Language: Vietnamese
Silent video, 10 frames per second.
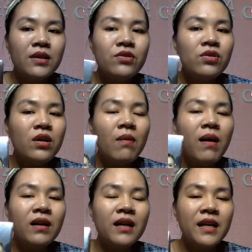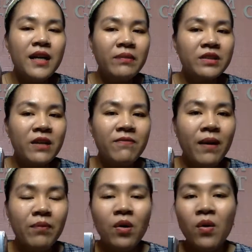chưa có bất kỳ dòng sản
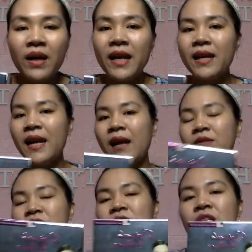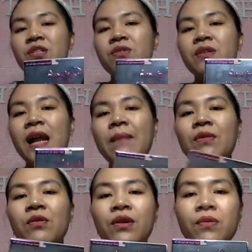phẩm collagen nào trên thị trường làm
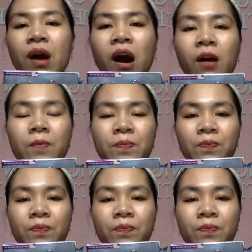được điều đó.